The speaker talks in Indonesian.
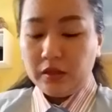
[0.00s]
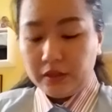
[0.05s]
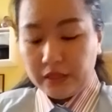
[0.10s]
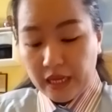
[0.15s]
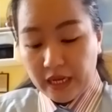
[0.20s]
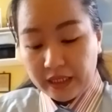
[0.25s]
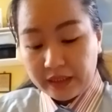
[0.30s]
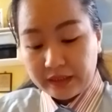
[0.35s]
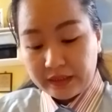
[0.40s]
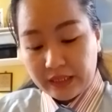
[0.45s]

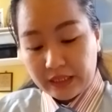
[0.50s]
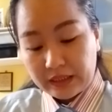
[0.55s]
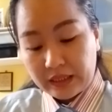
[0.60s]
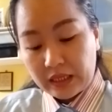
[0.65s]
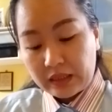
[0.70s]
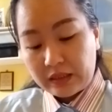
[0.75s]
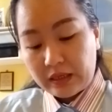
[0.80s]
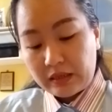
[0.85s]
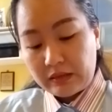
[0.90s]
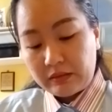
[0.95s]
Dan
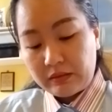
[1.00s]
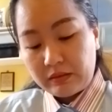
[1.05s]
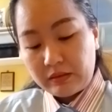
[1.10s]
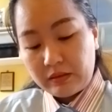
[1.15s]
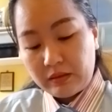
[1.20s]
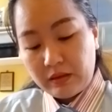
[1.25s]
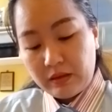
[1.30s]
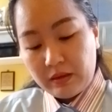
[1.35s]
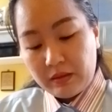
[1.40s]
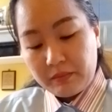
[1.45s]
katakan,
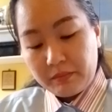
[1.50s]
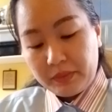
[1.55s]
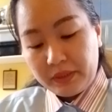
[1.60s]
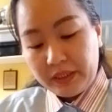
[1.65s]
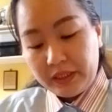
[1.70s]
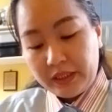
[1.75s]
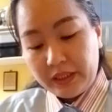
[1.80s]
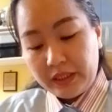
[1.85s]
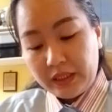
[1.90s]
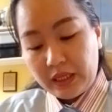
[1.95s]

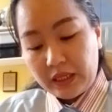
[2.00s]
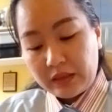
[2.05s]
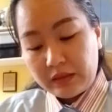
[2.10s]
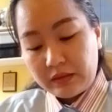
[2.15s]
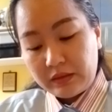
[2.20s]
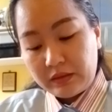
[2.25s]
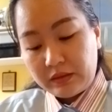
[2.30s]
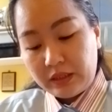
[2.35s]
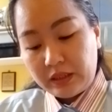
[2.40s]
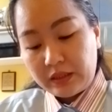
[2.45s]
beginilah
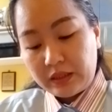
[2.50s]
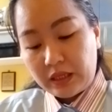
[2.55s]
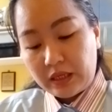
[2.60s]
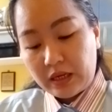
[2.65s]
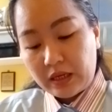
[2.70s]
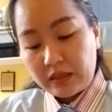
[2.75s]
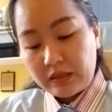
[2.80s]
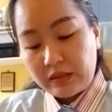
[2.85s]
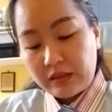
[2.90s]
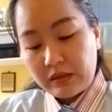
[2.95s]
tita
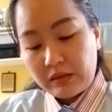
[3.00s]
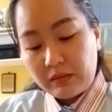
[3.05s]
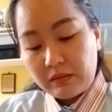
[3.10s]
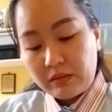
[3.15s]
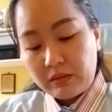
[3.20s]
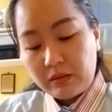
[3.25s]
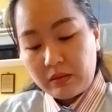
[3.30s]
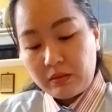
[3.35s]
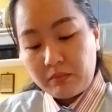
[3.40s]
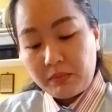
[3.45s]
raja,
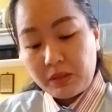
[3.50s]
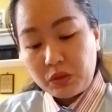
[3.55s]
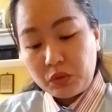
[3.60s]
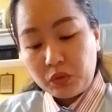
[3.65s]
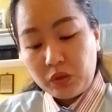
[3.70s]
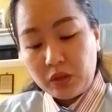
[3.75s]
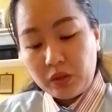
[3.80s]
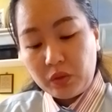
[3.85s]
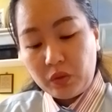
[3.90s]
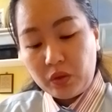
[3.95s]

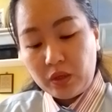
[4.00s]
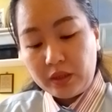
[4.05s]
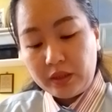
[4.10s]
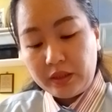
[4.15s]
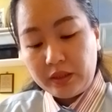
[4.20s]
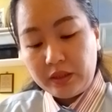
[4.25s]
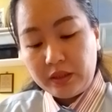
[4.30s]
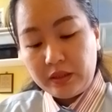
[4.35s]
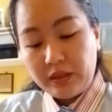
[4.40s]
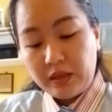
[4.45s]
masukkan orang
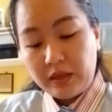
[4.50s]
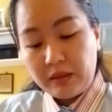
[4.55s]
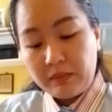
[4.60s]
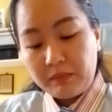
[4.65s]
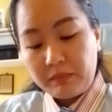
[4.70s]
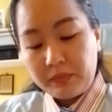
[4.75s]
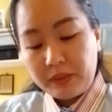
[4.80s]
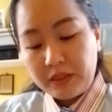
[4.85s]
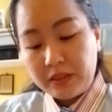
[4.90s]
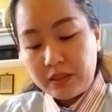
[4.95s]
ini
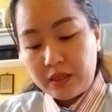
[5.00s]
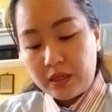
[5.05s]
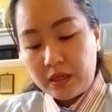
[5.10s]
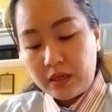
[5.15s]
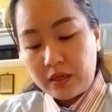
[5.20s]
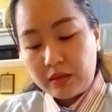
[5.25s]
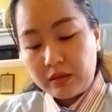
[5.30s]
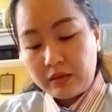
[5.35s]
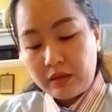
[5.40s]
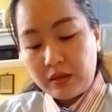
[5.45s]
dalam
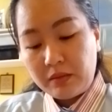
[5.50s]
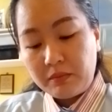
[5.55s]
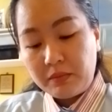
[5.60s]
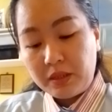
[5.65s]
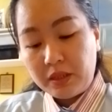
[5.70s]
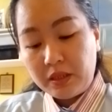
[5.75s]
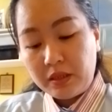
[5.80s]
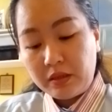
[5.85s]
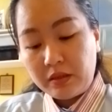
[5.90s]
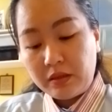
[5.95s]
penjara dan
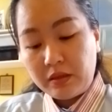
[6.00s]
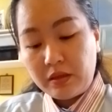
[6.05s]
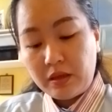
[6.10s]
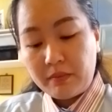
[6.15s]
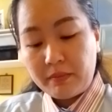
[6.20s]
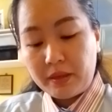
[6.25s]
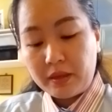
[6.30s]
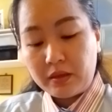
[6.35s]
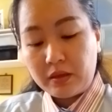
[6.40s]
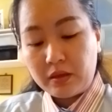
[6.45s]
beri
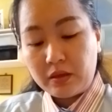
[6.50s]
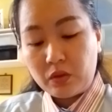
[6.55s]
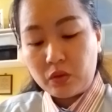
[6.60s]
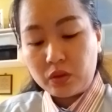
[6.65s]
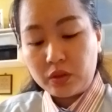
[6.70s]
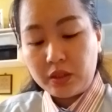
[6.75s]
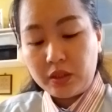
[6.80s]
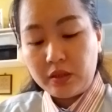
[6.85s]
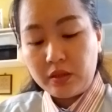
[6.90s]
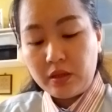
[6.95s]
dia makan
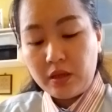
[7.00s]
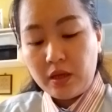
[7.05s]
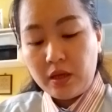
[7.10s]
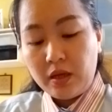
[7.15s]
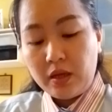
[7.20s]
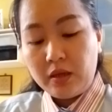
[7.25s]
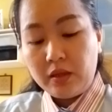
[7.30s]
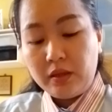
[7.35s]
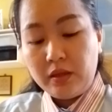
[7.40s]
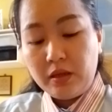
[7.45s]
roti
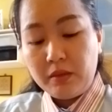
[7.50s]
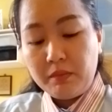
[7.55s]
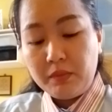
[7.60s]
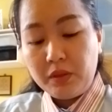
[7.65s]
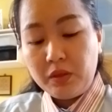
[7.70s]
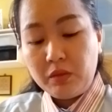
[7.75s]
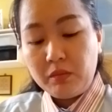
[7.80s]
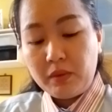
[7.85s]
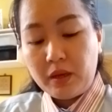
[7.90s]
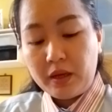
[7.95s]
dan
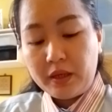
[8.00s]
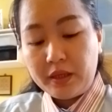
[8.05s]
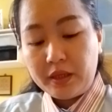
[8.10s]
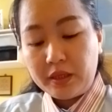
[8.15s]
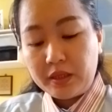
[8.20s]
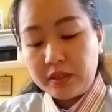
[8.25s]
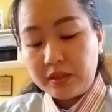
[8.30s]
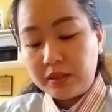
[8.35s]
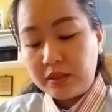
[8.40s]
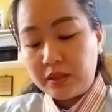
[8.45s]
minum
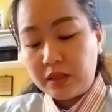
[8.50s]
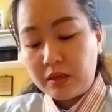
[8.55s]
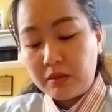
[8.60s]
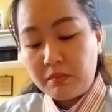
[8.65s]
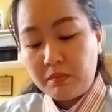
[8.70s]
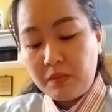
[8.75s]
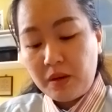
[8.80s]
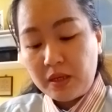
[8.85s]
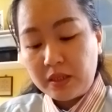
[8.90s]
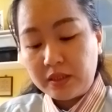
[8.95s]
air
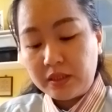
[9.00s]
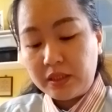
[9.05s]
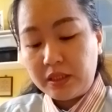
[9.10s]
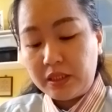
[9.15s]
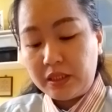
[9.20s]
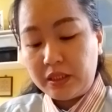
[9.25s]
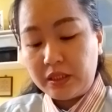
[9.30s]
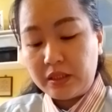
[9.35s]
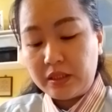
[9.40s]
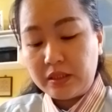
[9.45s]
serba
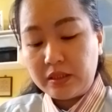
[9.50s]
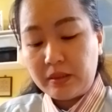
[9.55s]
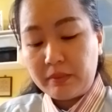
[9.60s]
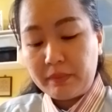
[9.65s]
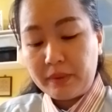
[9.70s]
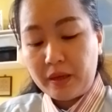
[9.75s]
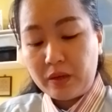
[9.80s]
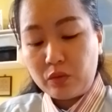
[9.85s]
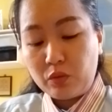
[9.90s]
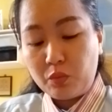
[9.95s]
sedikit
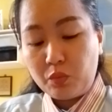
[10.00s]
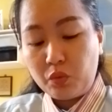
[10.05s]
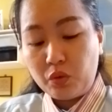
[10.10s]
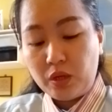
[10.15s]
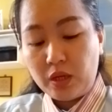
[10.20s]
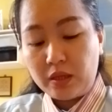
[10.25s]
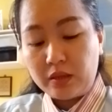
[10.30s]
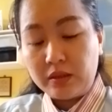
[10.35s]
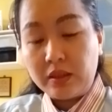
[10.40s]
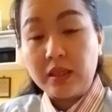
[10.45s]
sampai aku
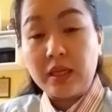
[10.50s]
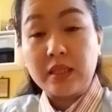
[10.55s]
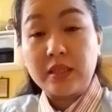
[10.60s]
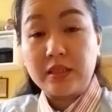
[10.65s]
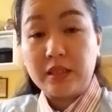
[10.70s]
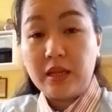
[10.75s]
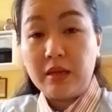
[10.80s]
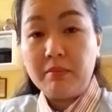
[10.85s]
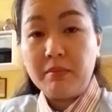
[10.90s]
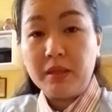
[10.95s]
pulang
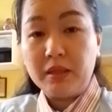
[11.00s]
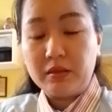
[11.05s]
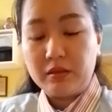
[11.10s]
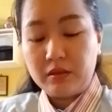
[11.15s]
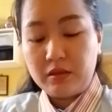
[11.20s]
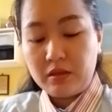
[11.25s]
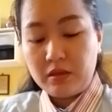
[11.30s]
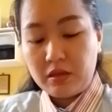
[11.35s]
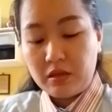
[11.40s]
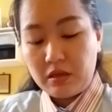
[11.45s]
dengan selamat.